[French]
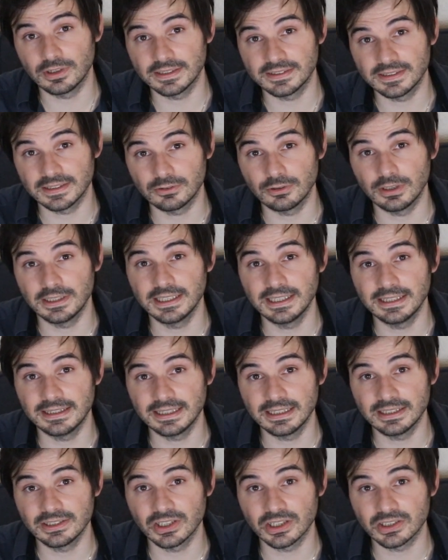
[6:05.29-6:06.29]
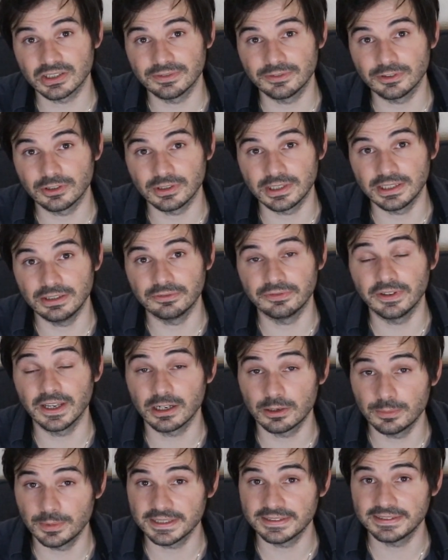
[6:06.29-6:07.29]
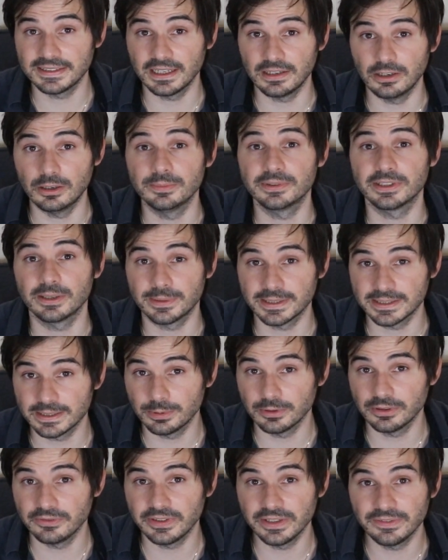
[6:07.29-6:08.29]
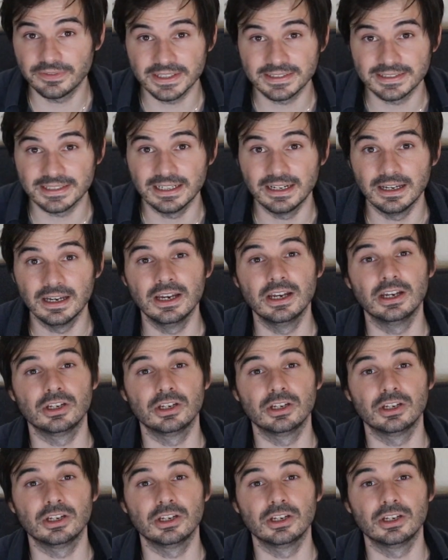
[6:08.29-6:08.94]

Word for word: et à la sexualité et télécharger votre guide offert Comment exciter un homme sans passer pour une fille facile.